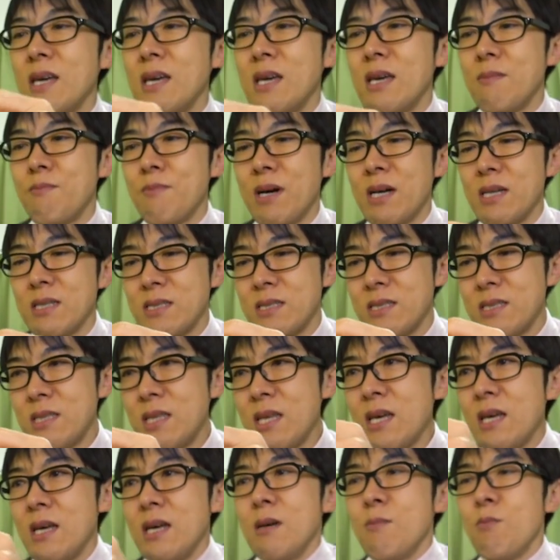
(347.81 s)
まし
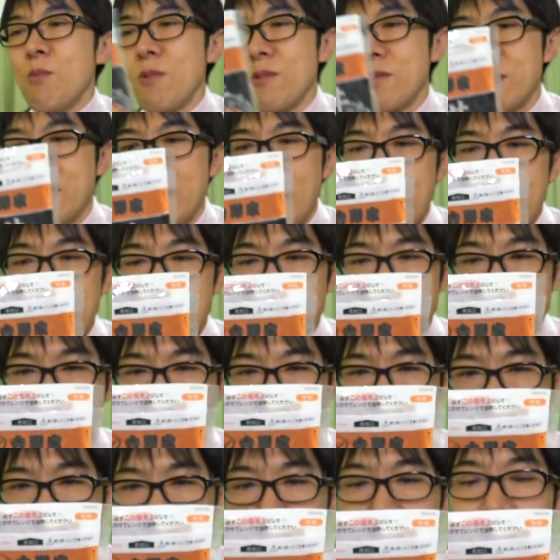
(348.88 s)
てもうさっと
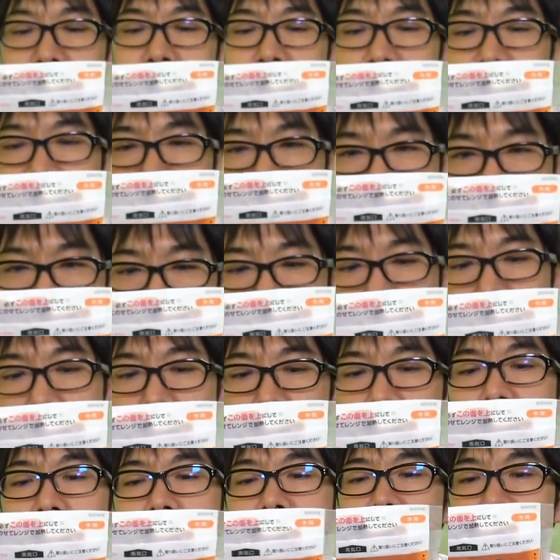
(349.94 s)
作ってさっと食べれると
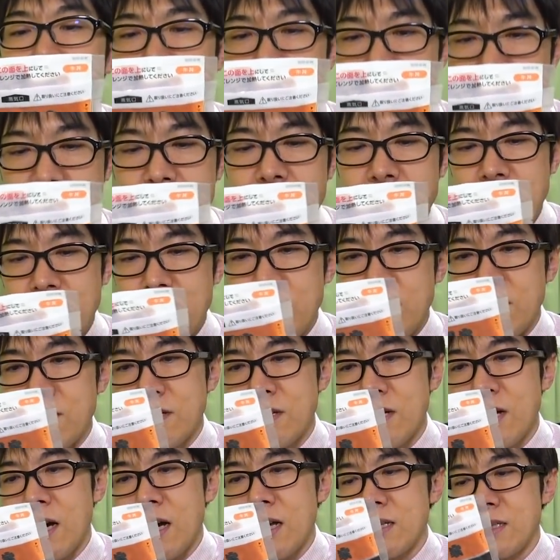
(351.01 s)
ご飯にのせてっていう
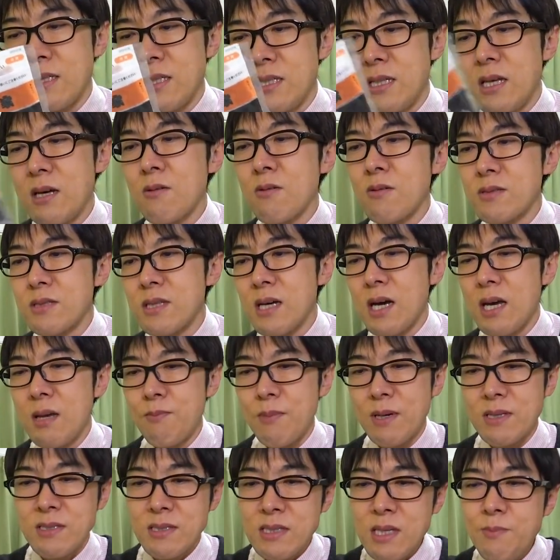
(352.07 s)
感じでござい
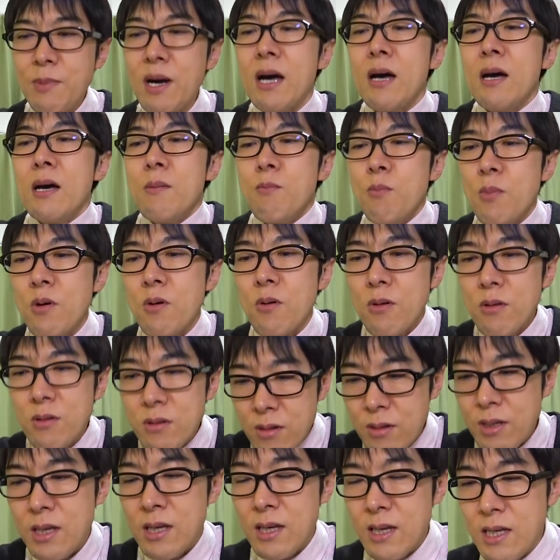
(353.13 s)
ますねまあもう本
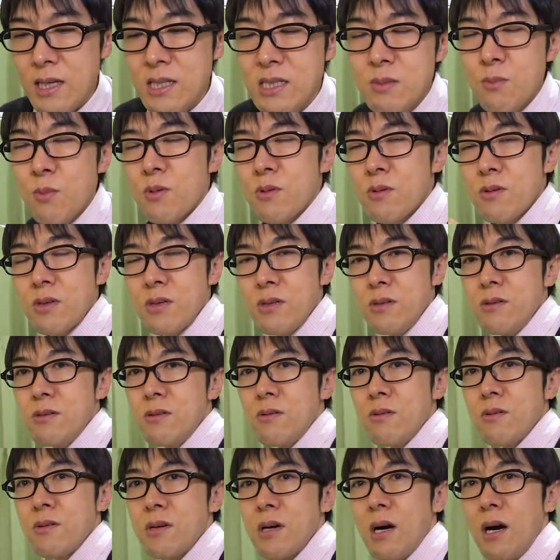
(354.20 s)
当にいつもの牛
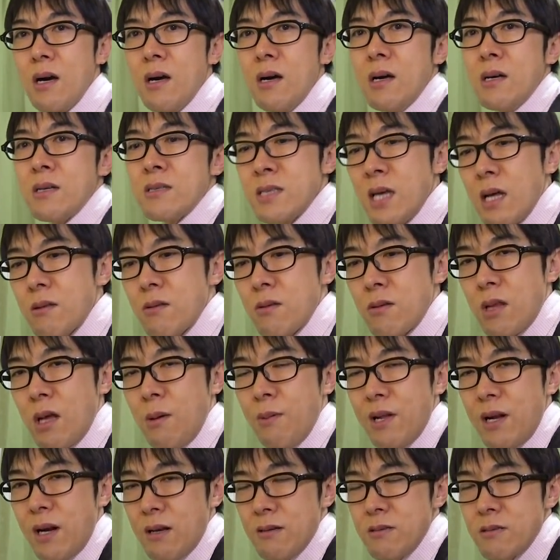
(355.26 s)
丼がさっと
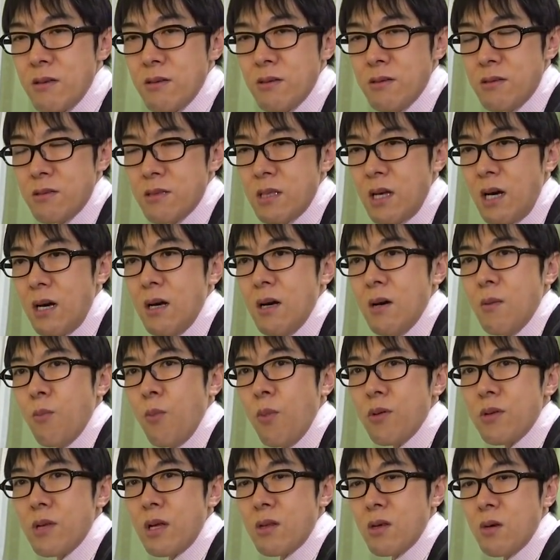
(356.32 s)
食べられるといった
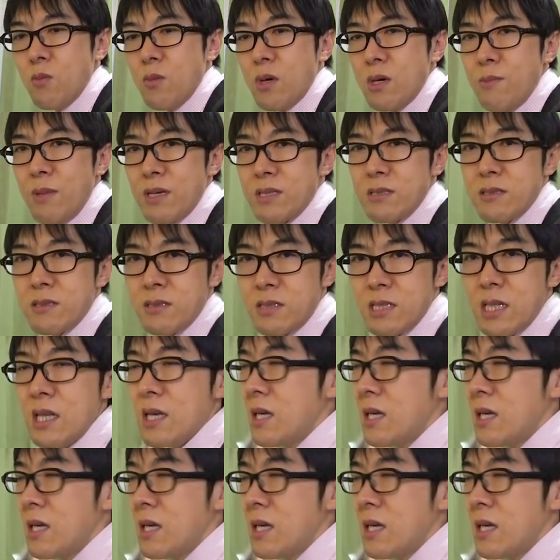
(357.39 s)
もんだと思いますプ